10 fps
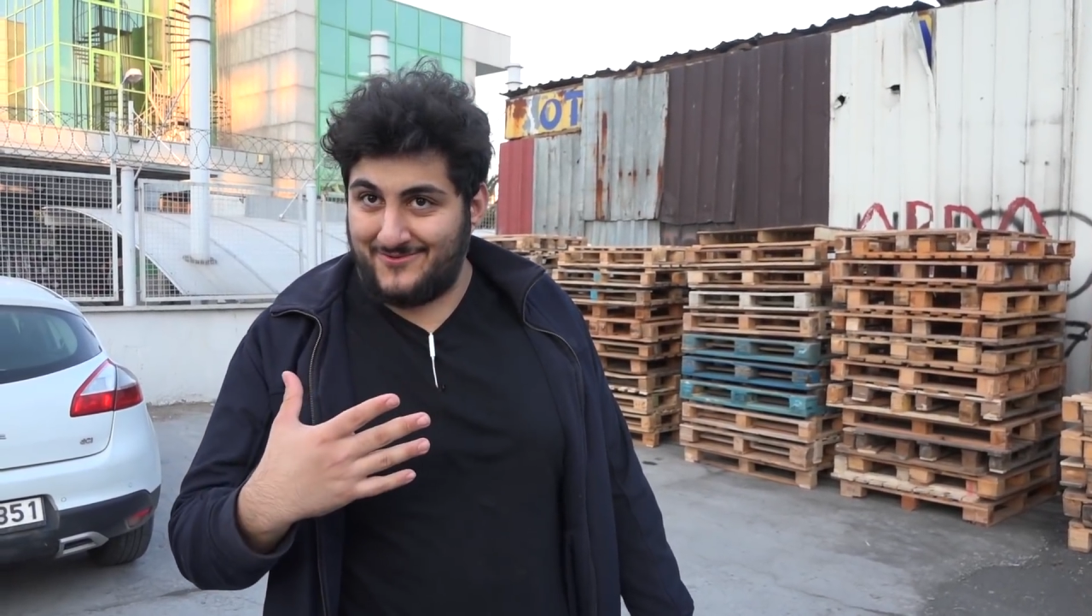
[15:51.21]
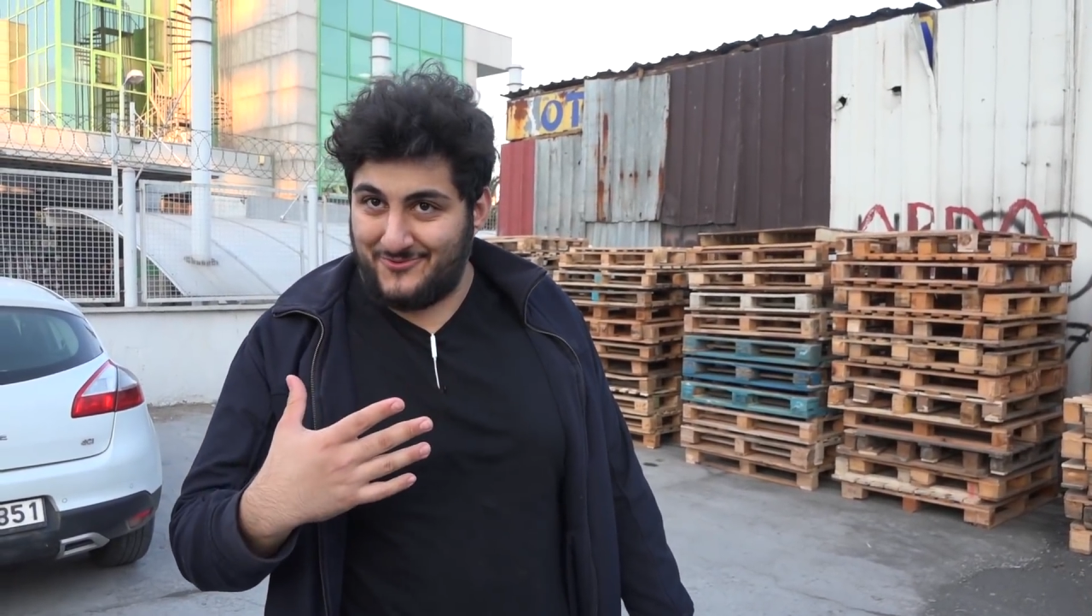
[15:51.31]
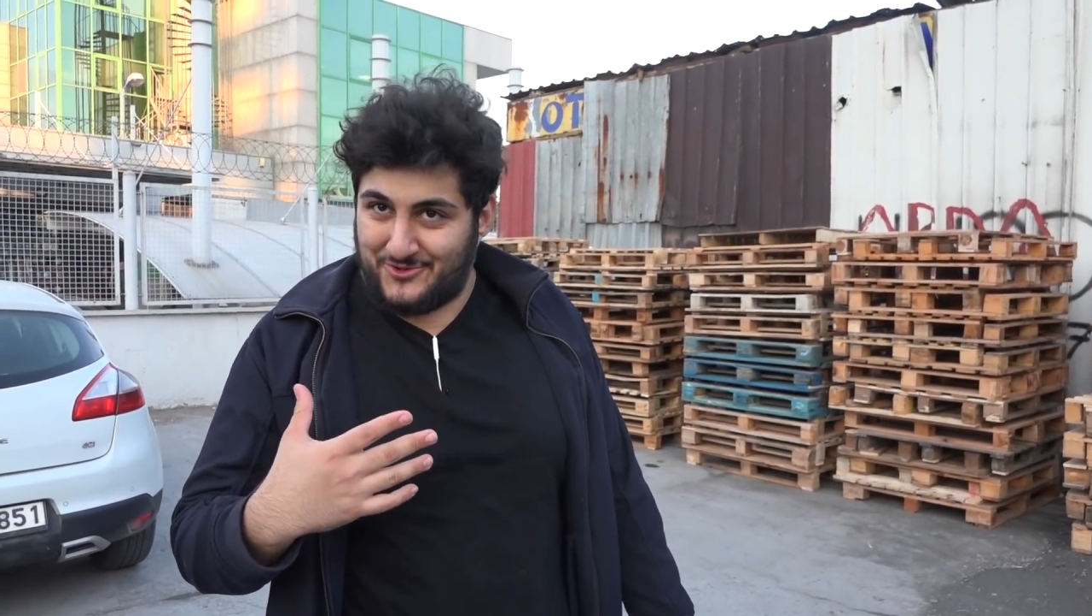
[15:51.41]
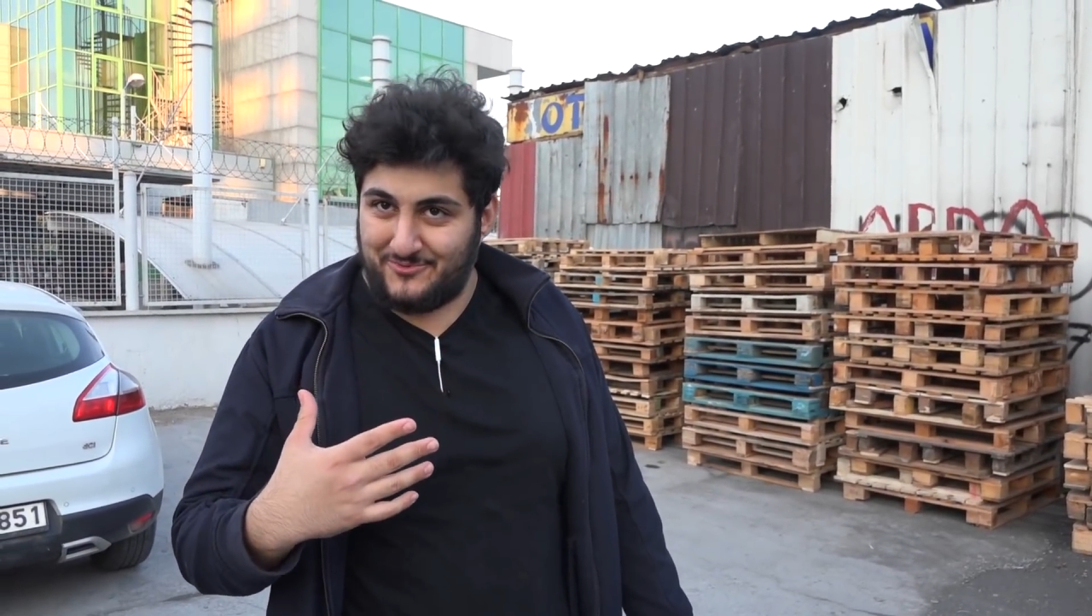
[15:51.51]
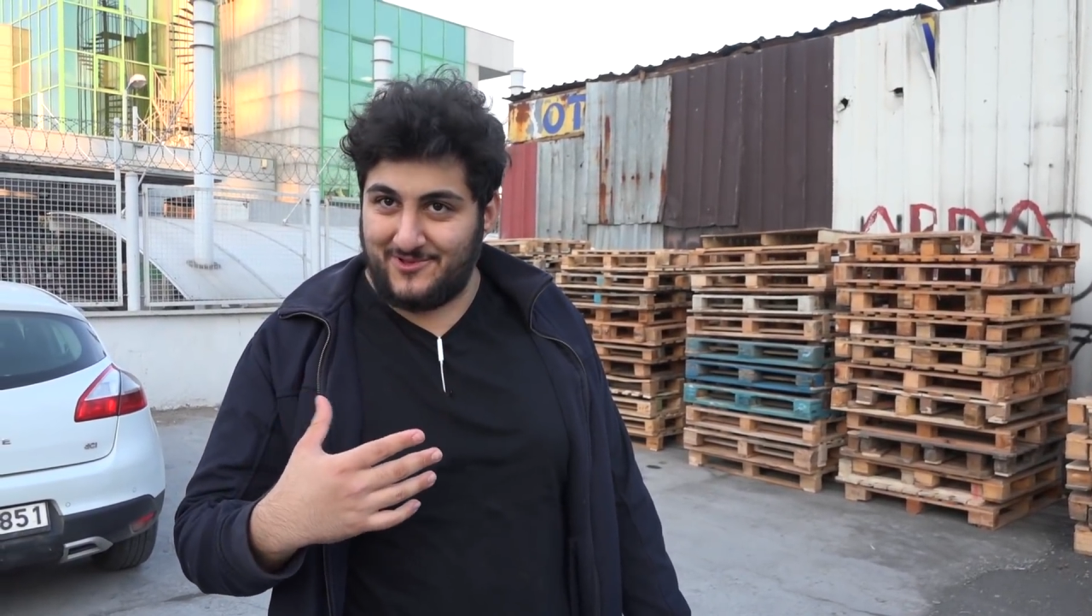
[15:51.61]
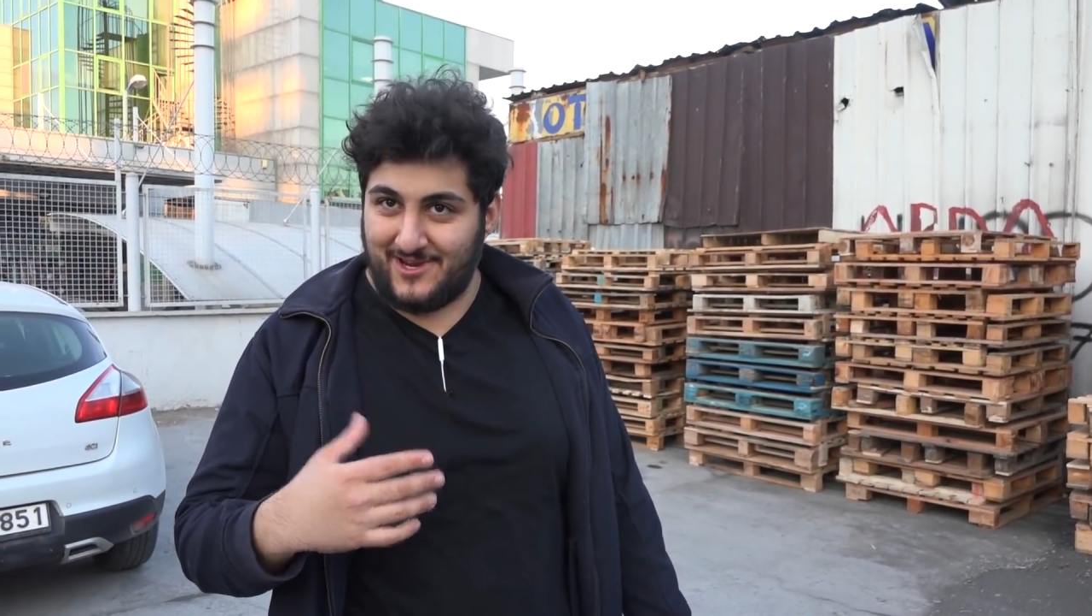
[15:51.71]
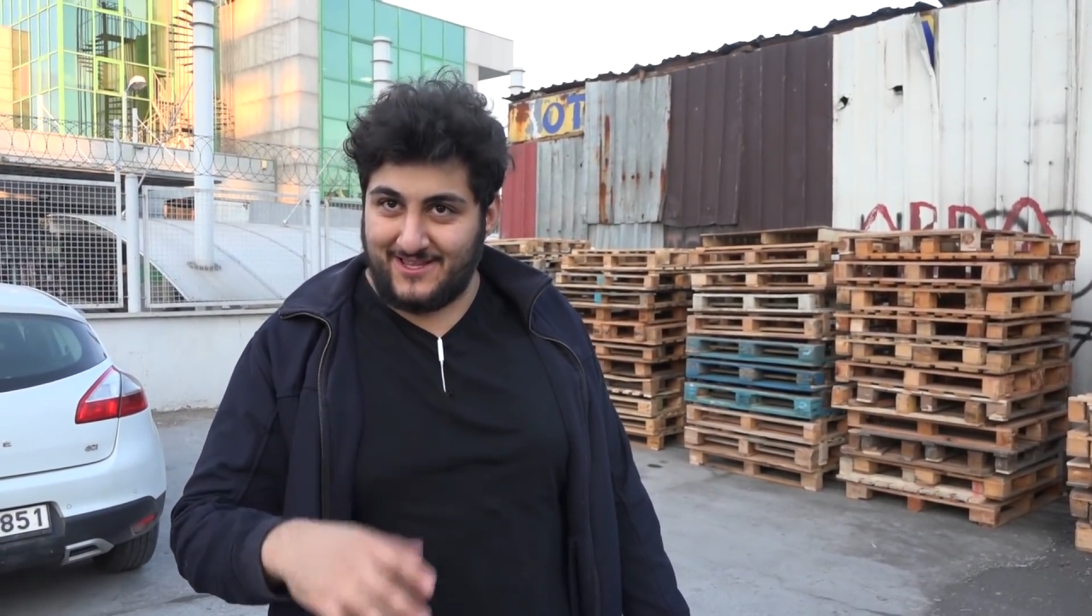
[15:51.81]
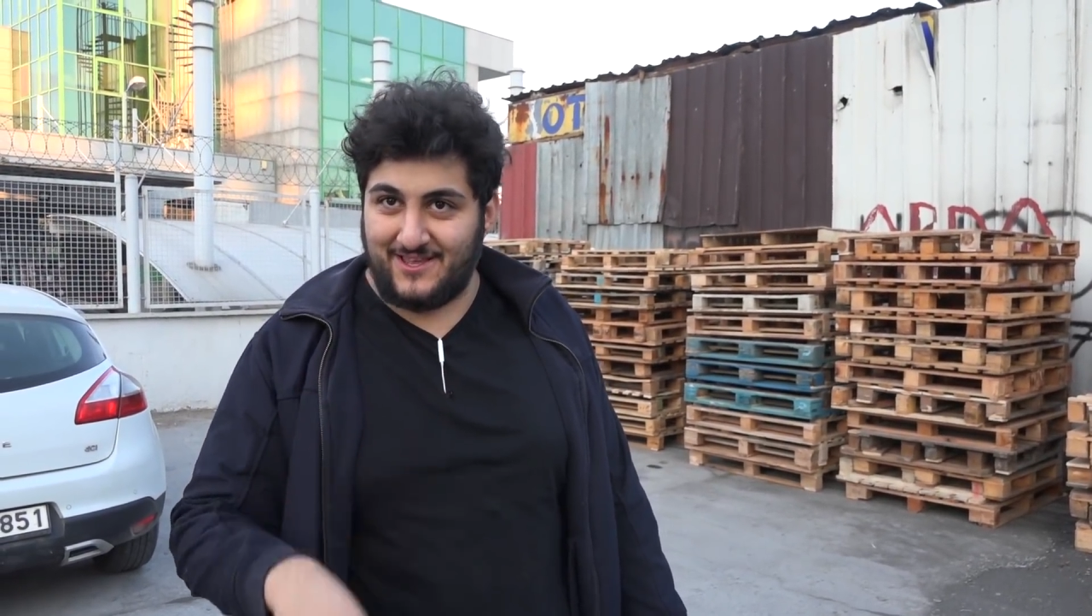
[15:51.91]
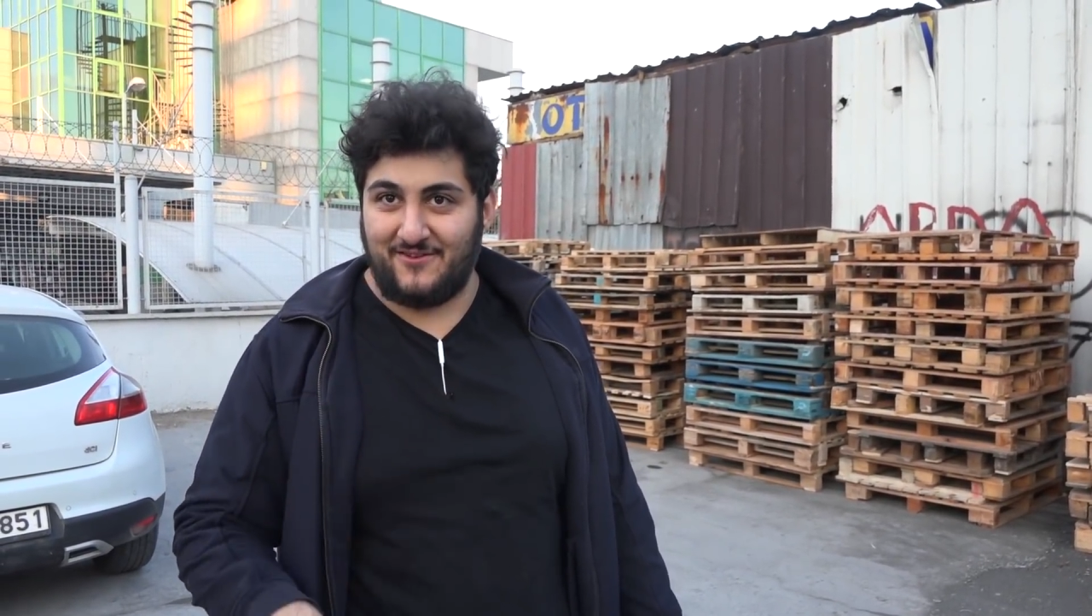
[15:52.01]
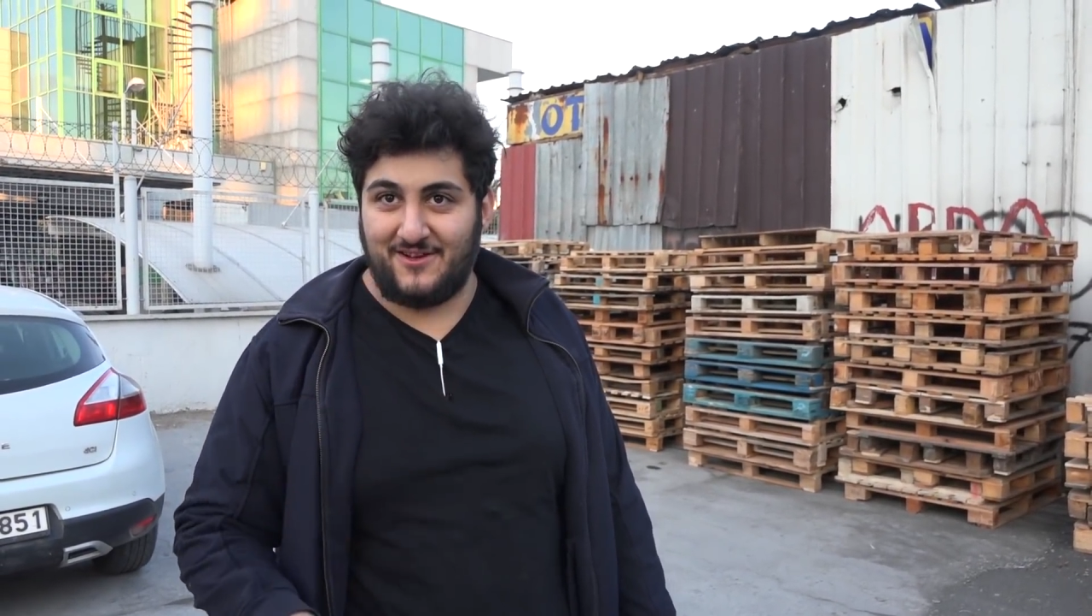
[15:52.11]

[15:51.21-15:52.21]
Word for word: 3000 liraya